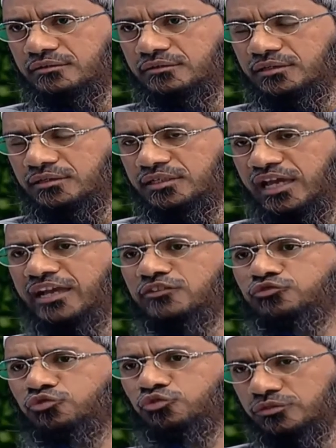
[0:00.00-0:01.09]
দিকে তারা কি করে
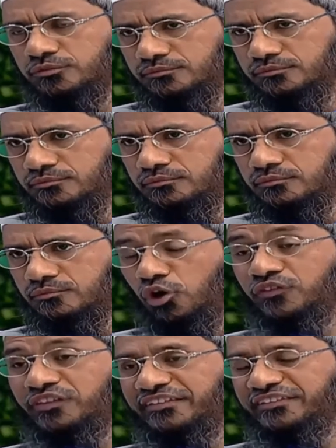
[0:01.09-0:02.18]
ড্রাগস ফ্রি
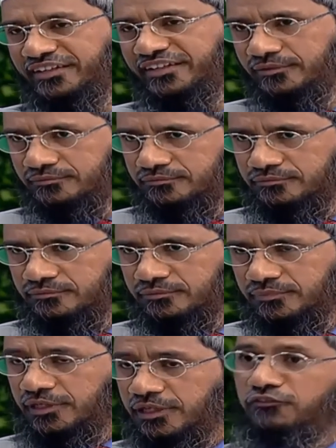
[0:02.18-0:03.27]
দিয়ে দেয় এভাবে
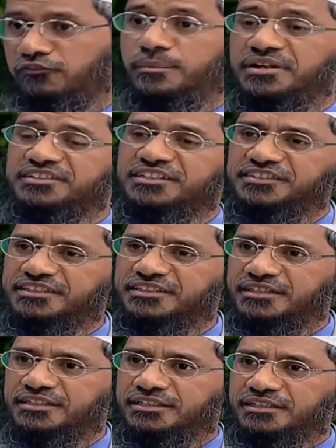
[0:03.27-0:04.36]
তরুণদের ড্রাগস দিয়ে
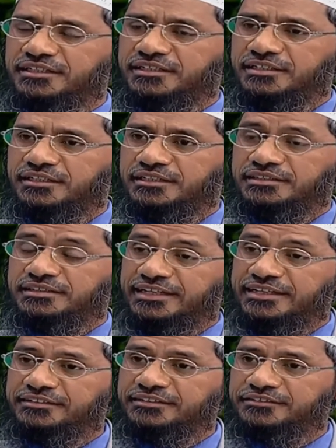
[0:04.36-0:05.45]
লোভ
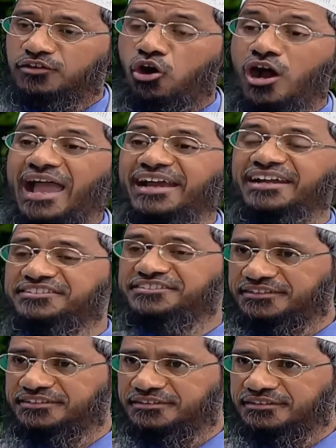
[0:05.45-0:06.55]
দেখায় আর
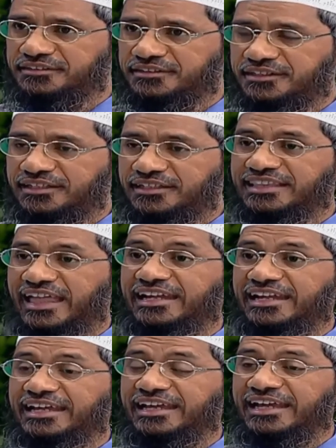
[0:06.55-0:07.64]
কিছুদিন
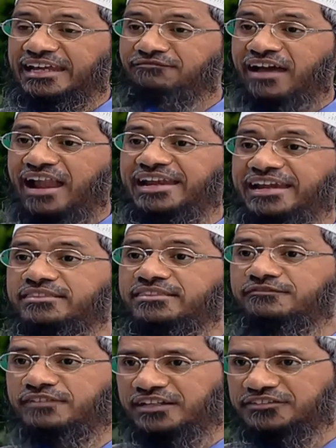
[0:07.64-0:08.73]
পার হয়ে গেলে
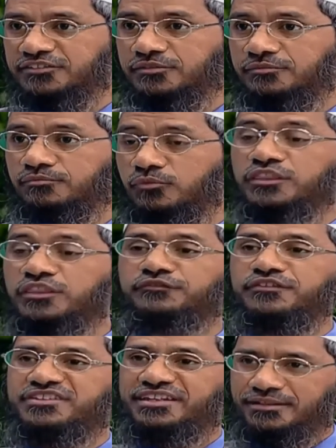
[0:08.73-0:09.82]
সামান্য
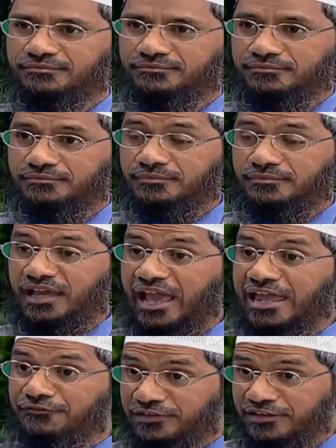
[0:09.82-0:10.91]
টাকার বিনিময়ে
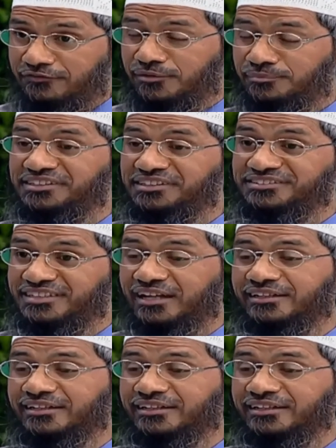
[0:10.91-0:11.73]
ড্রাগস বিক্রি করে